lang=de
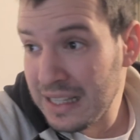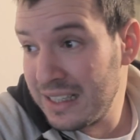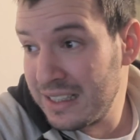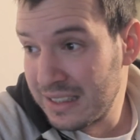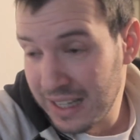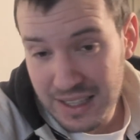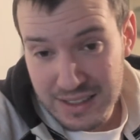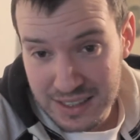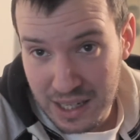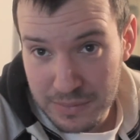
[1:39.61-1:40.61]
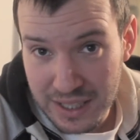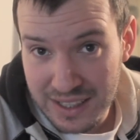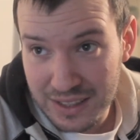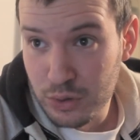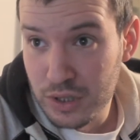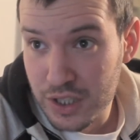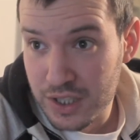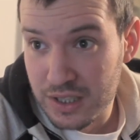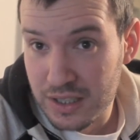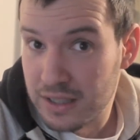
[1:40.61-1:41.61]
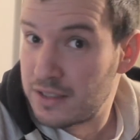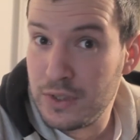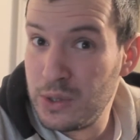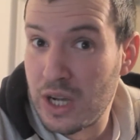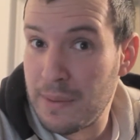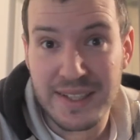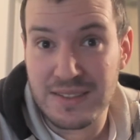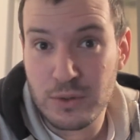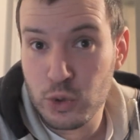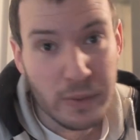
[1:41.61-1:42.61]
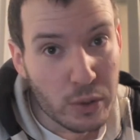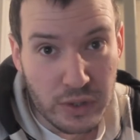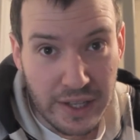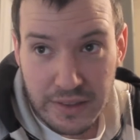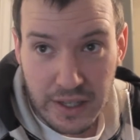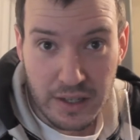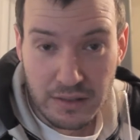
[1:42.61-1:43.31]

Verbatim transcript: Äh, ja, das haben dann natürlich, äh, das Video kam erstens übergut an, ja.